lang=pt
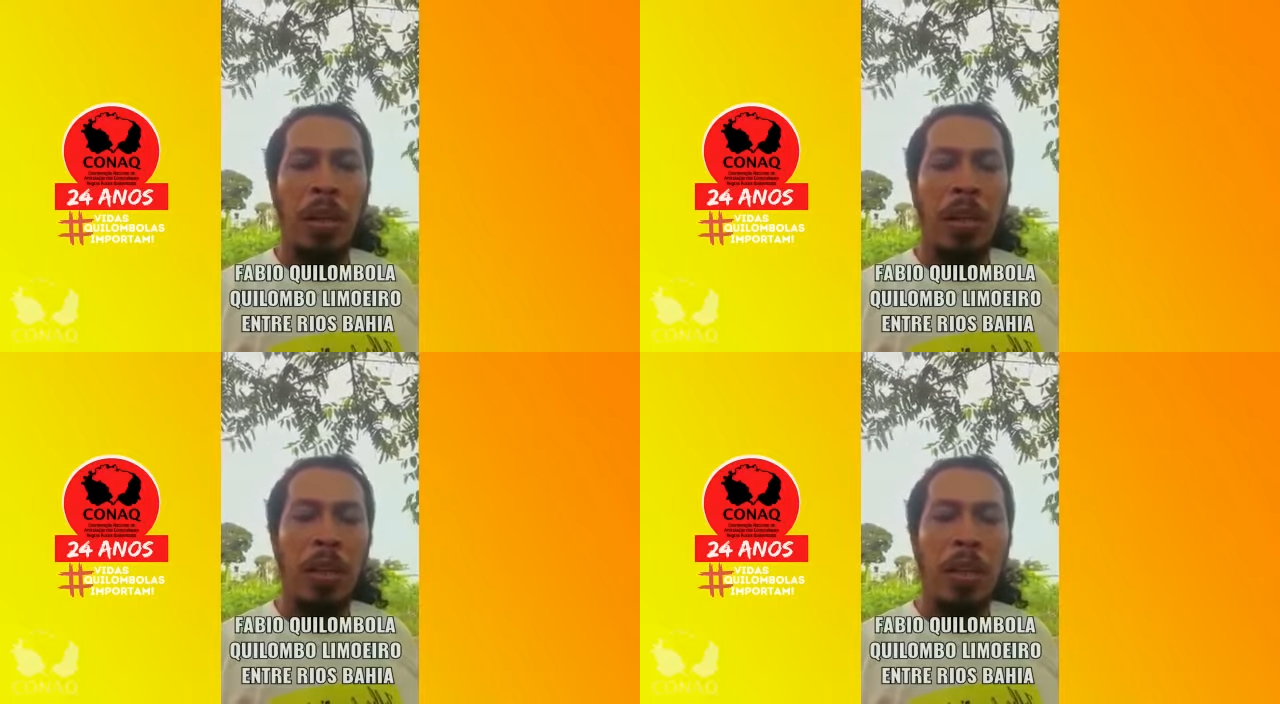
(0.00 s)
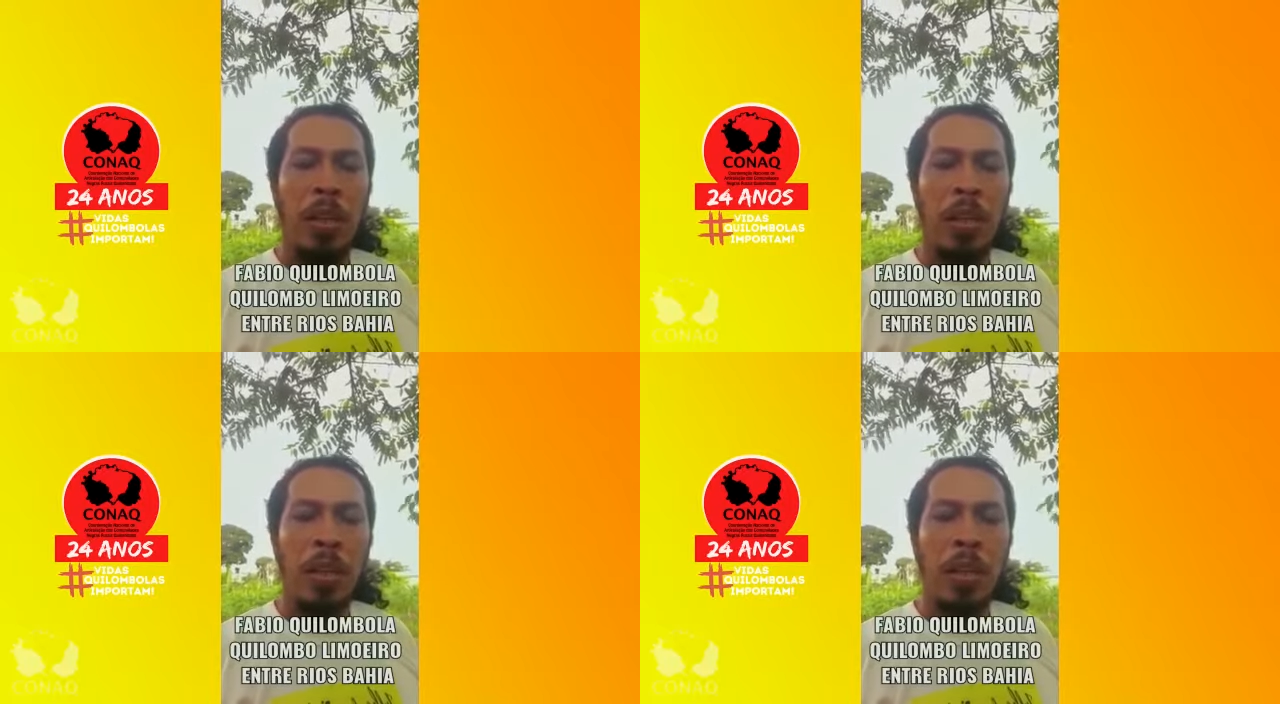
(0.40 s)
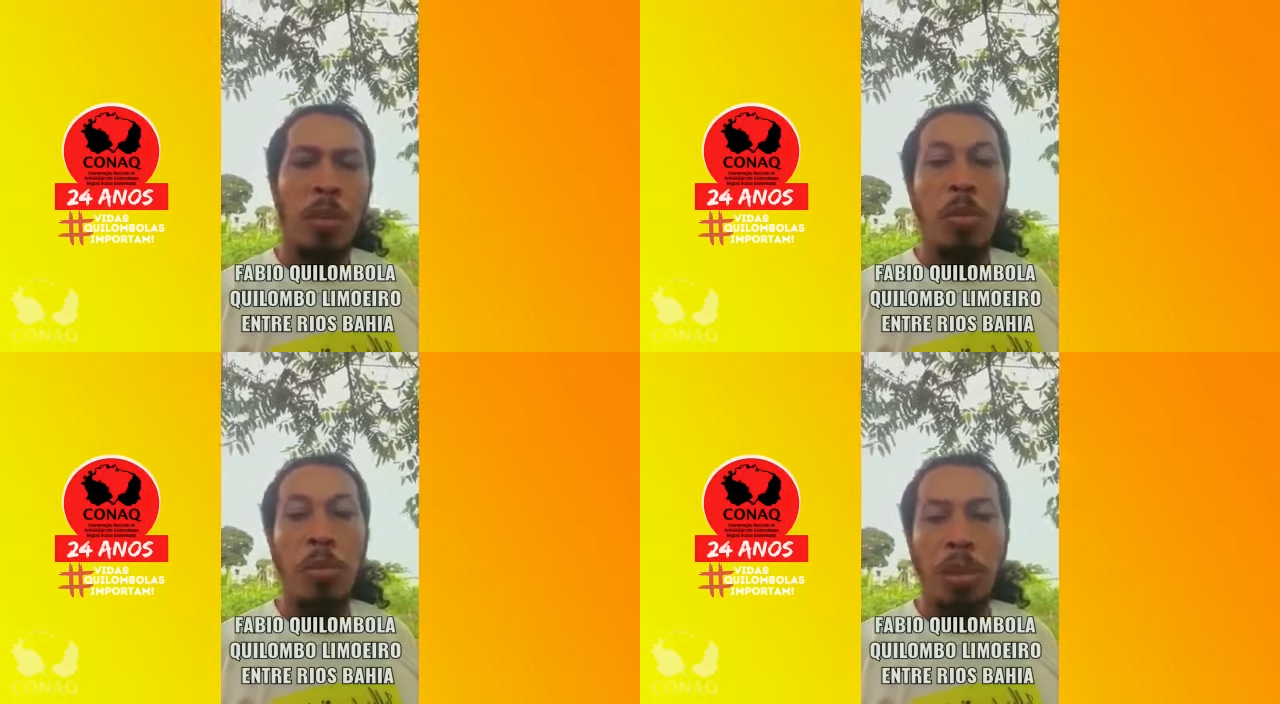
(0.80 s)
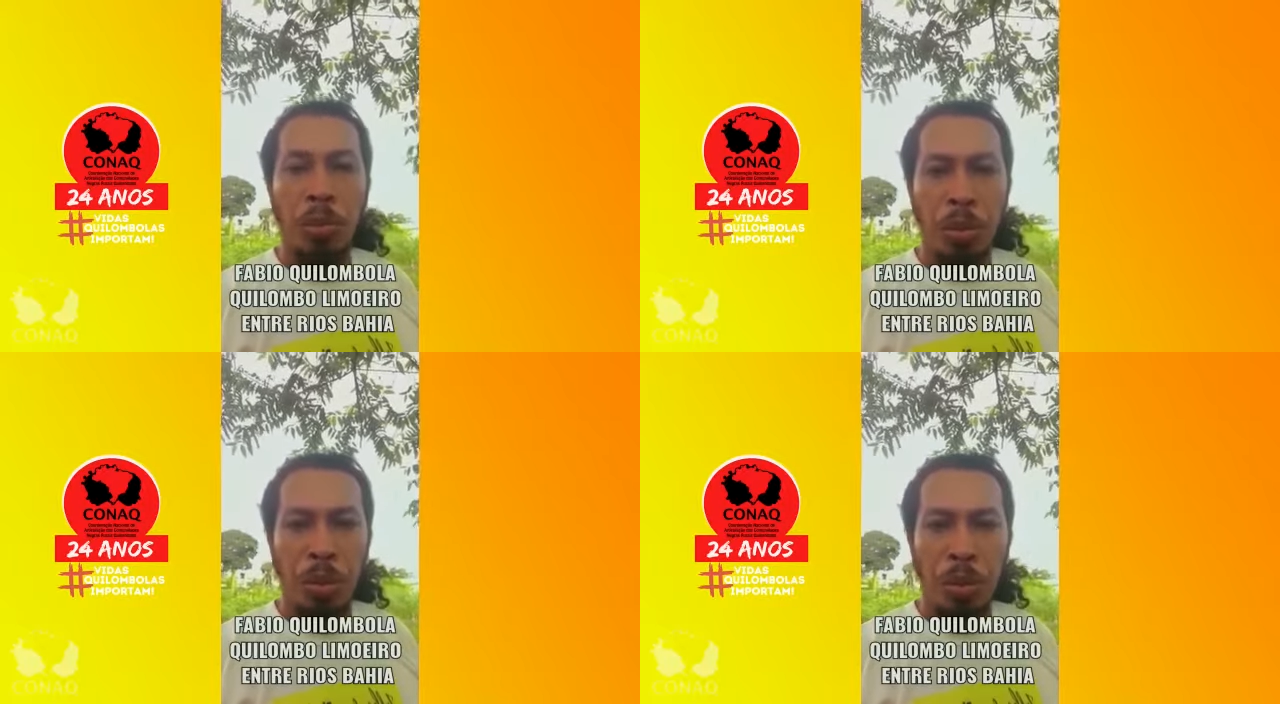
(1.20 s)
e é um momento
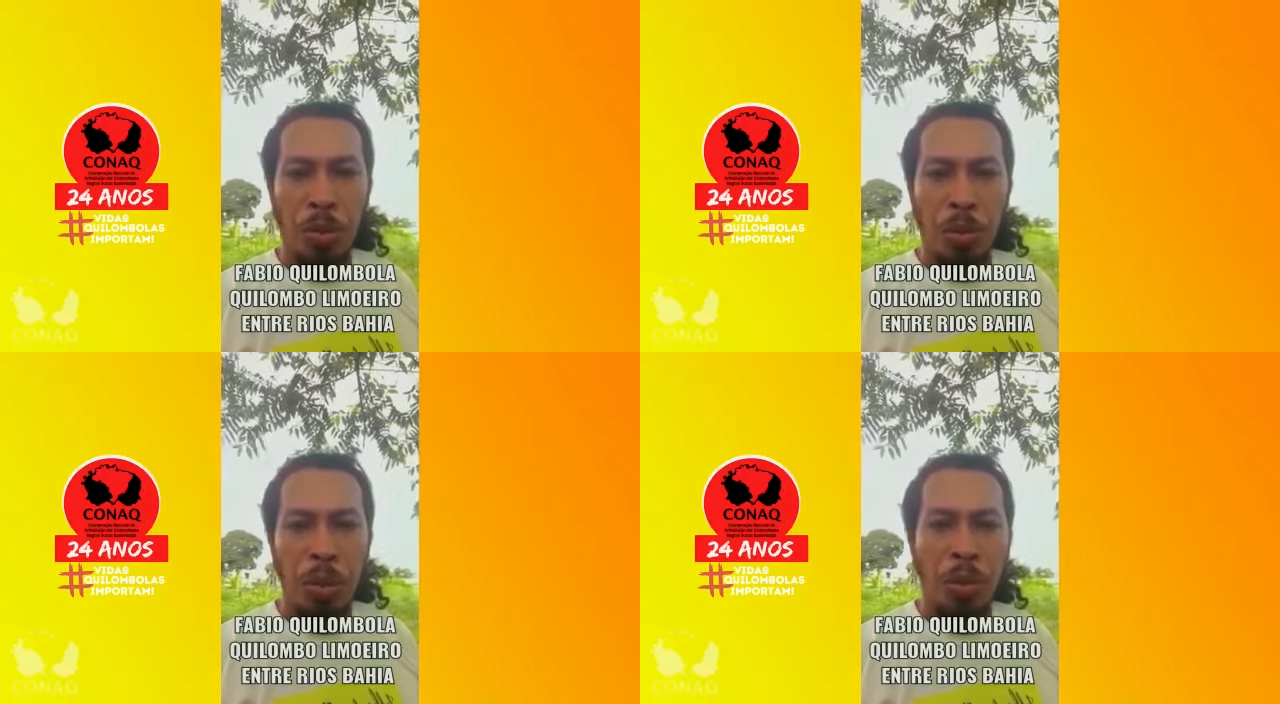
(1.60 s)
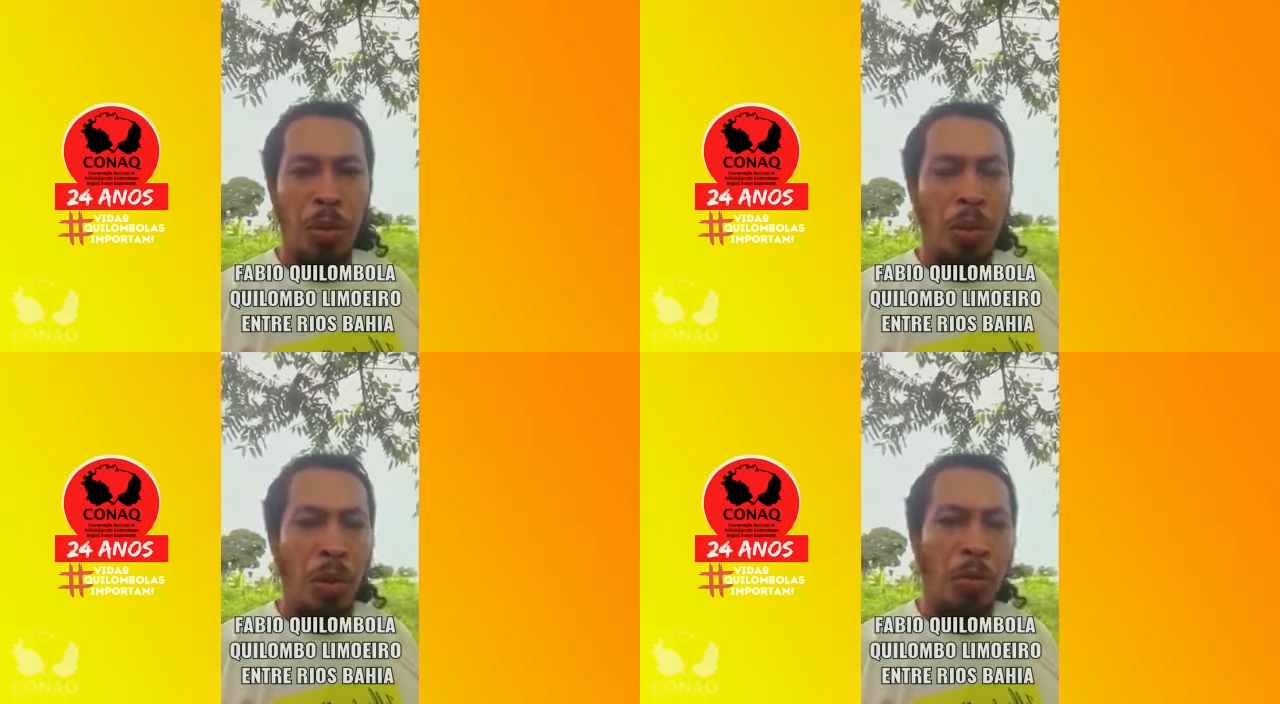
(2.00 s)
muito difícil no nosso